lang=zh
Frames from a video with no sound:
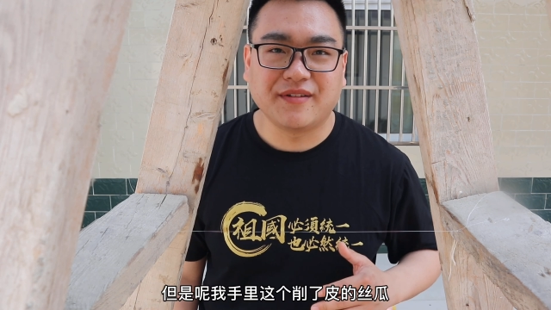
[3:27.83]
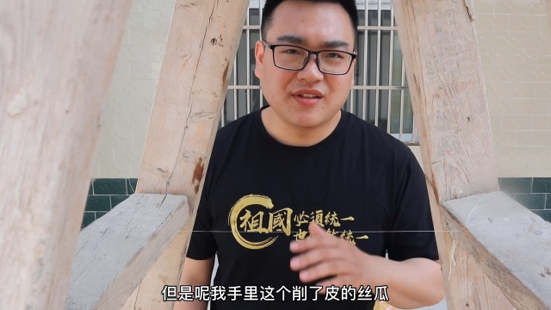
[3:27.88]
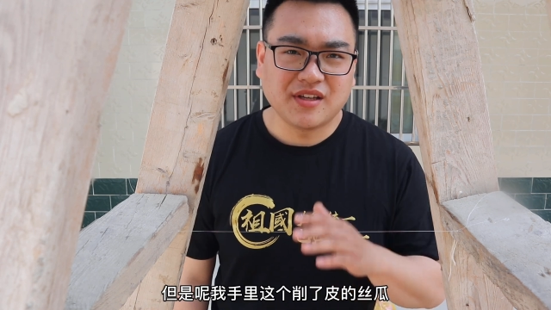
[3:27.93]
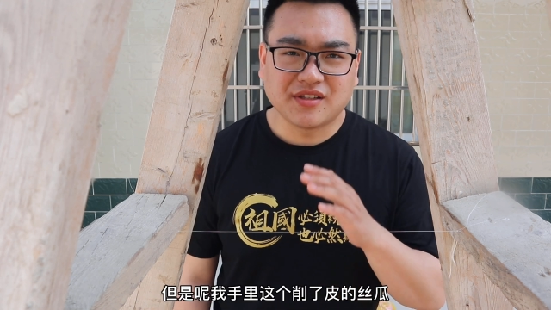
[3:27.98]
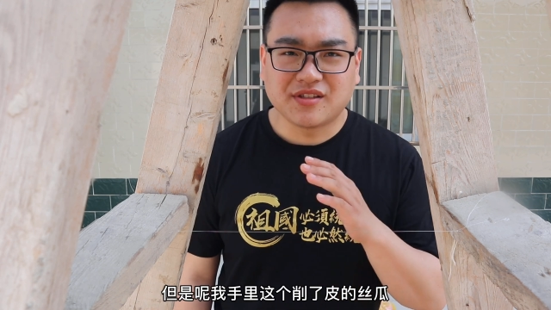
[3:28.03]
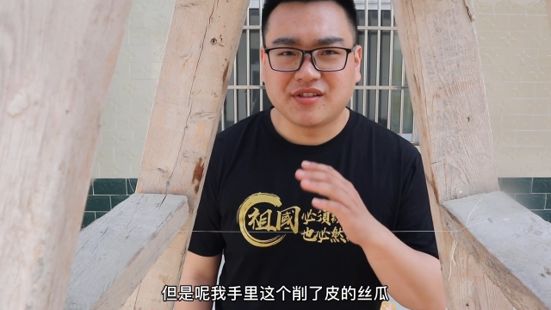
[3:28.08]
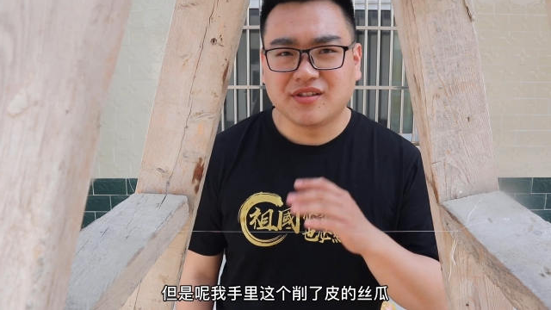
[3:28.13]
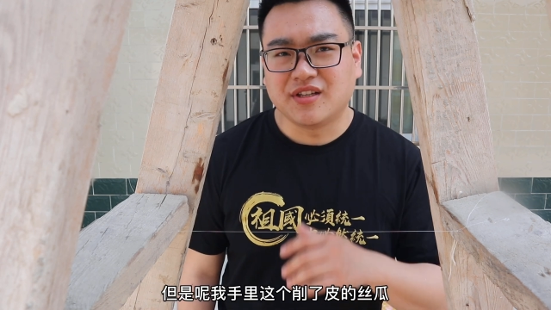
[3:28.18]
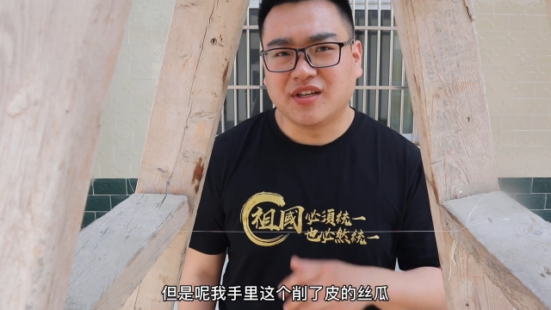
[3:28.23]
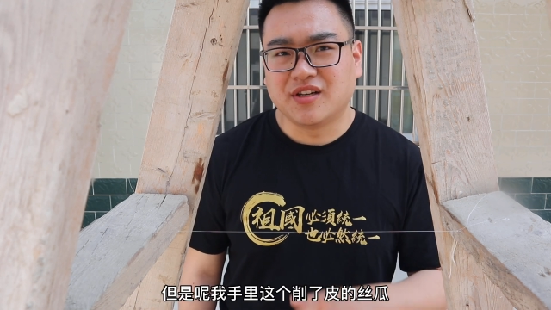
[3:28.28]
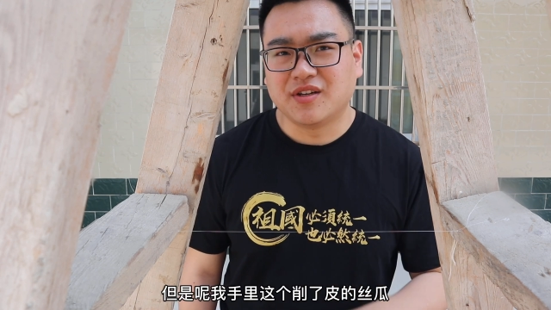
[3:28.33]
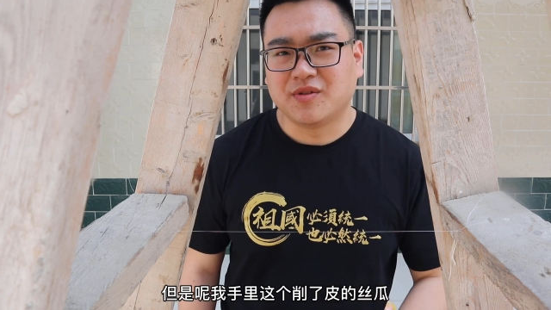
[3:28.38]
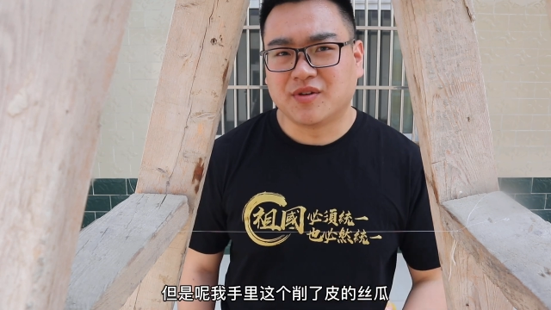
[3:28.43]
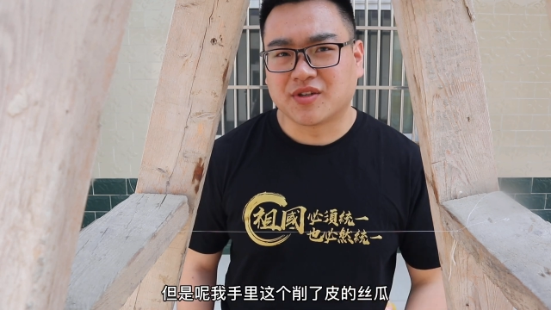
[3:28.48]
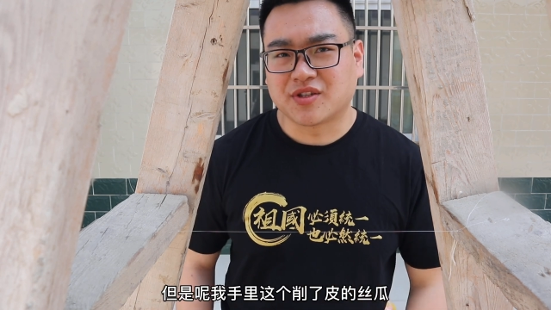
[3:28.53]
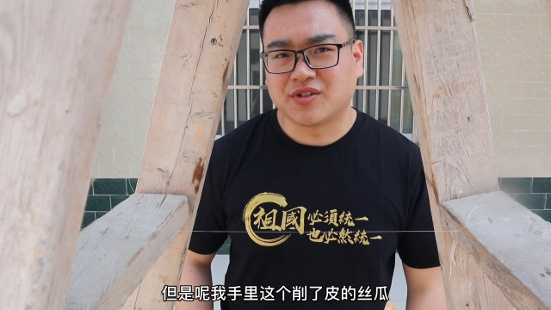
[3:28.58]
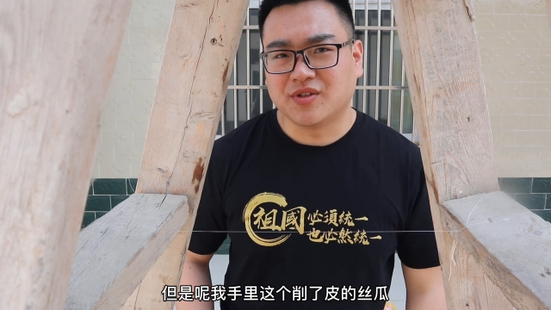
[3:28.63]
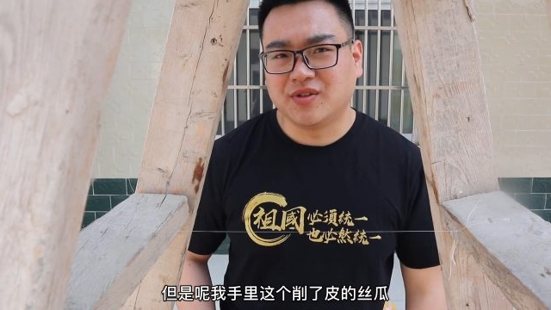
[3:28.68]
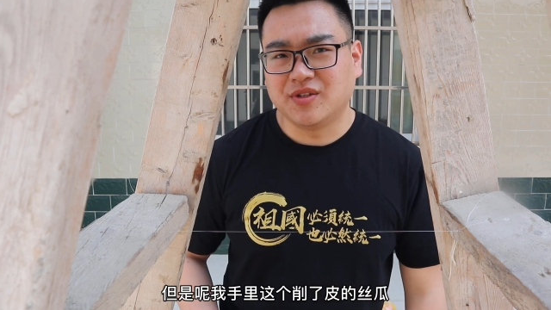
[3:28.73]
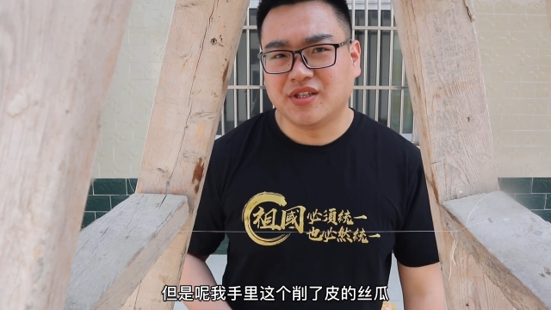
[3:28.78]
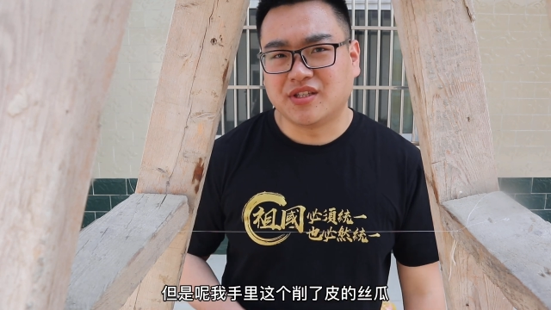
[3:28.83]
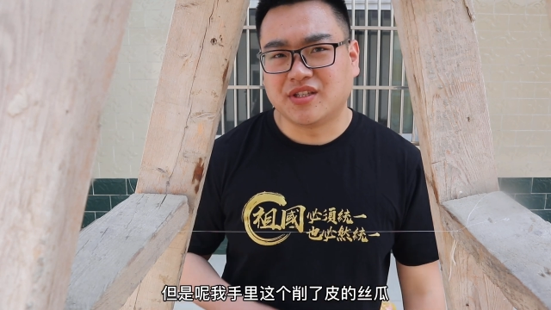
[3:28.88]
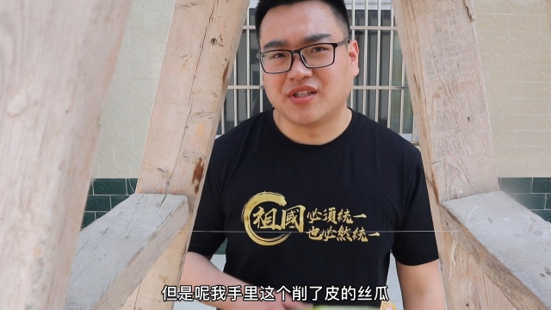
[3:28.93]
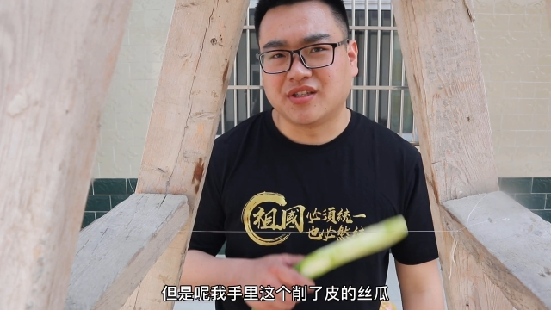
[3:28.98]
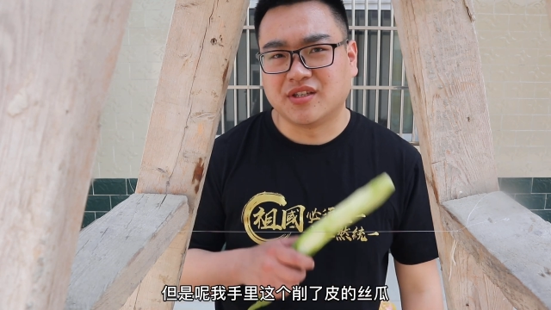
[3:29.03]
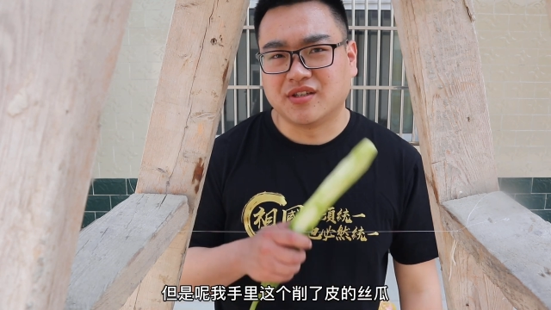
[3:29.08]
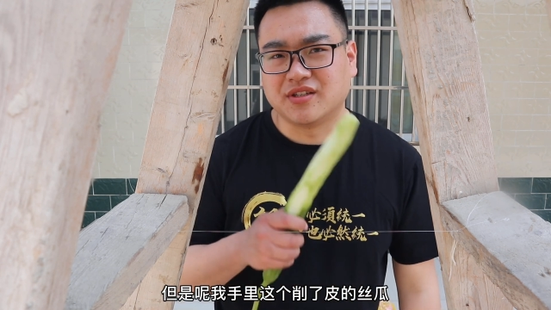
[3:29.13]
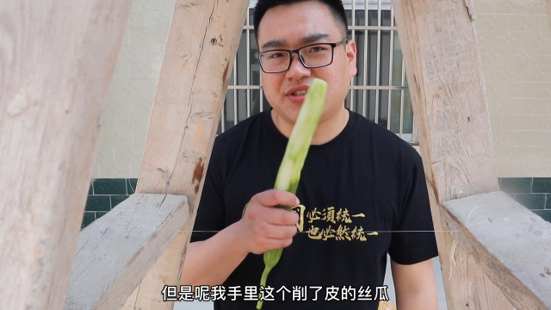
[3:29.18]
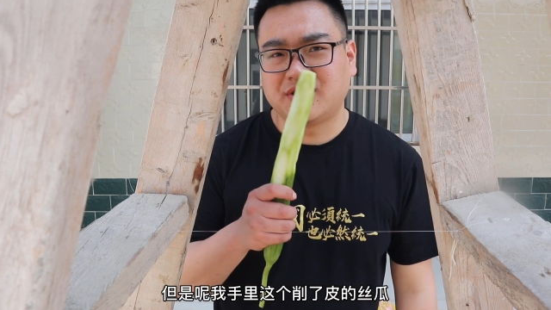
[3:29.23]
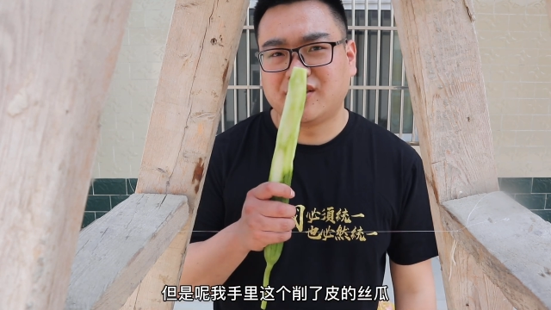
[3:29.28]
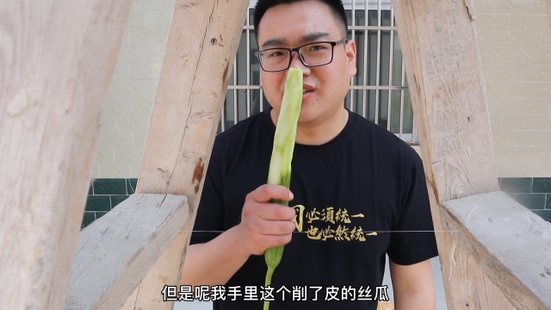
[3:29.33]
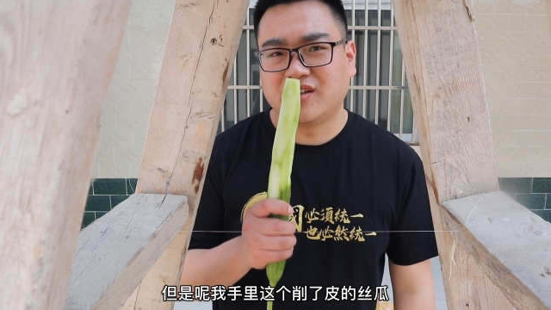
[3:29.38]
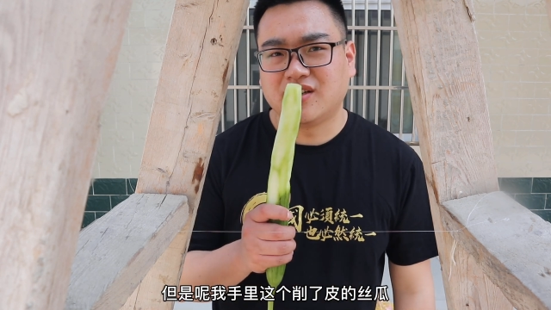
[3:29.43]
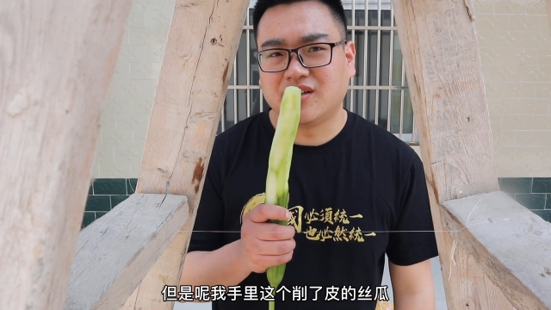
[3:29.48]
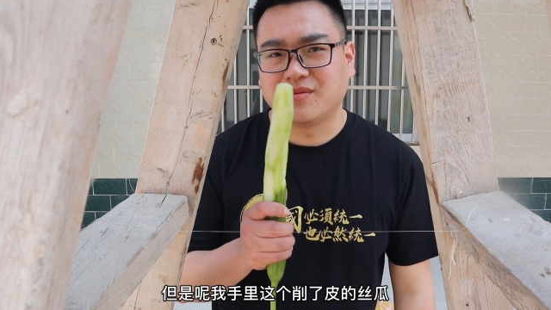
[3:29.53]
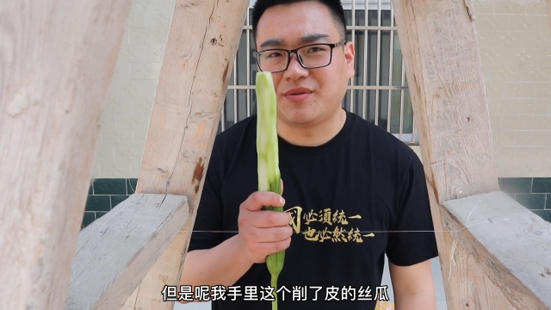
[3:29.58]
但是呢，我手里这个削了